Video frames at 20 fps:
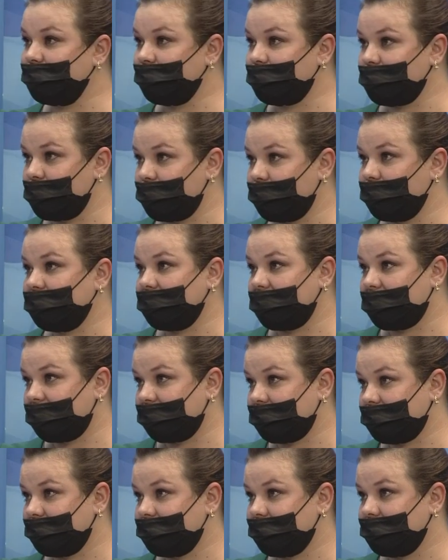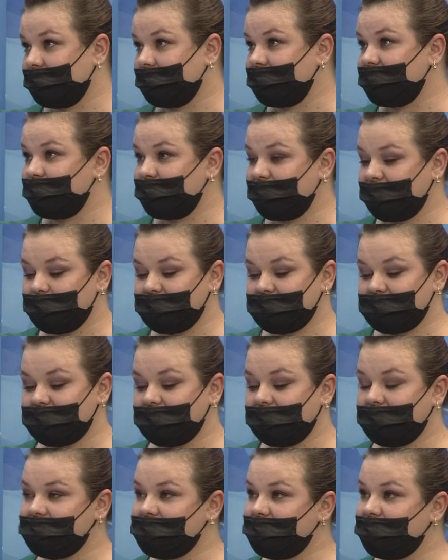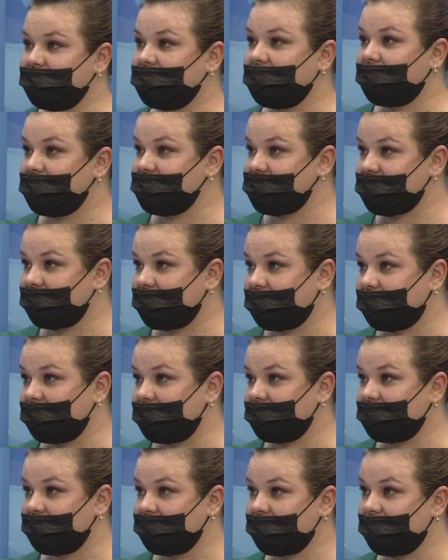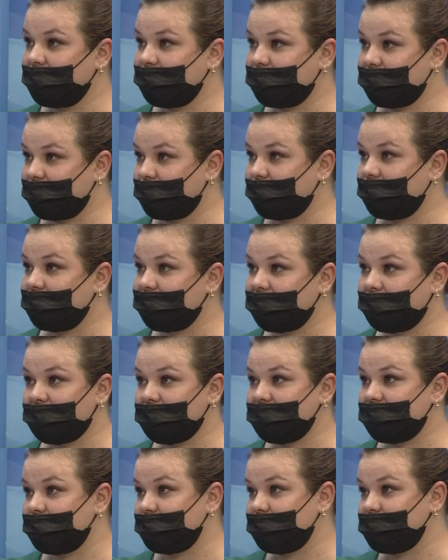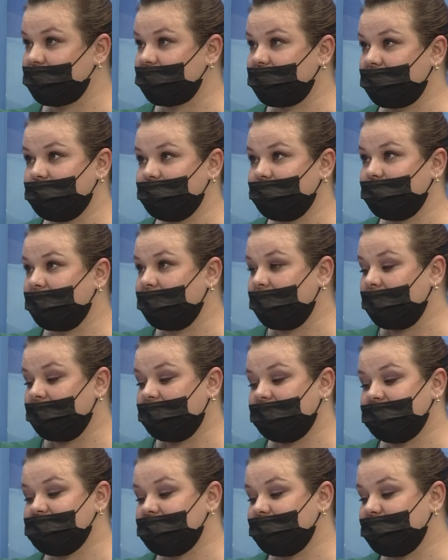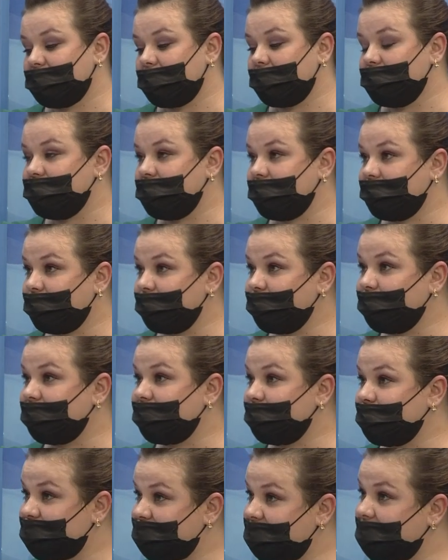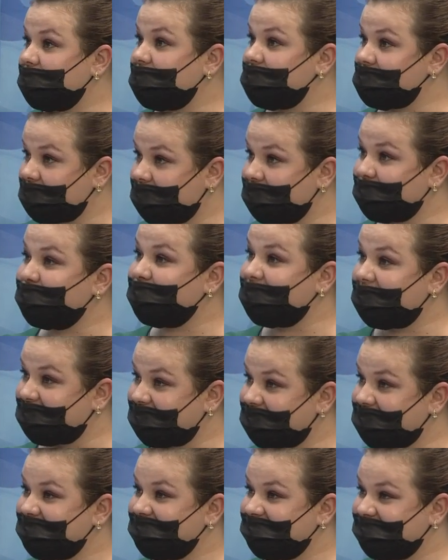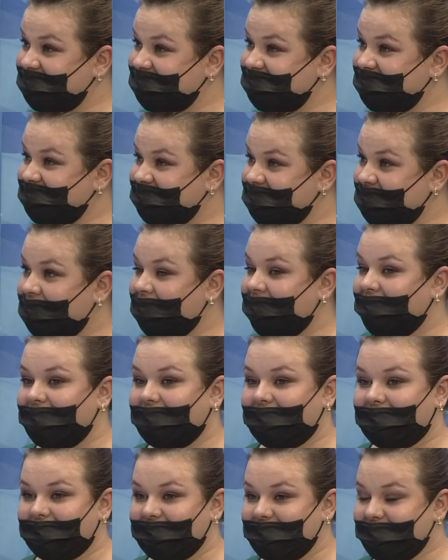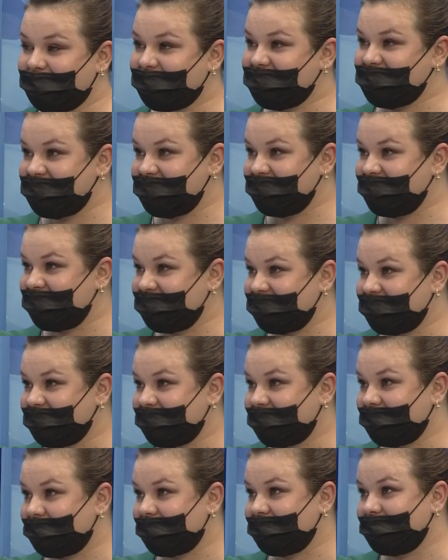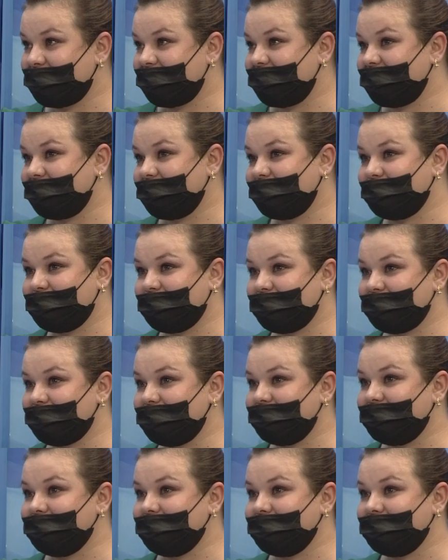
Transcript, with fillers: урок онлайн, тебе объяснили, тебе дали задание. Когда мы переходим к домашнему заданию, я забираю телефон, потому что там есть калькулятор. А я противник этого, и поэтому вот